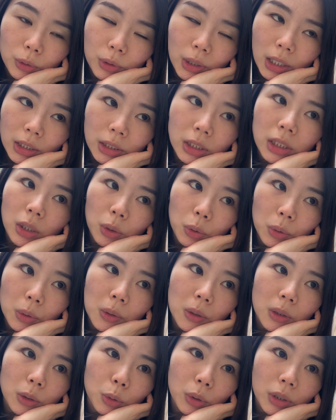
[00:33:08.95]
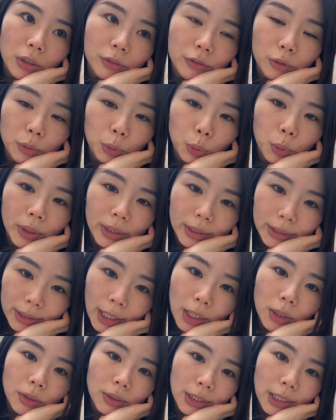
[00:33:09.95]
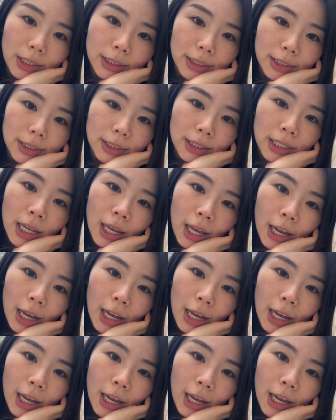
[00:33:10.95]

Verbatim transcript: 让生活恢复轨道，这样子。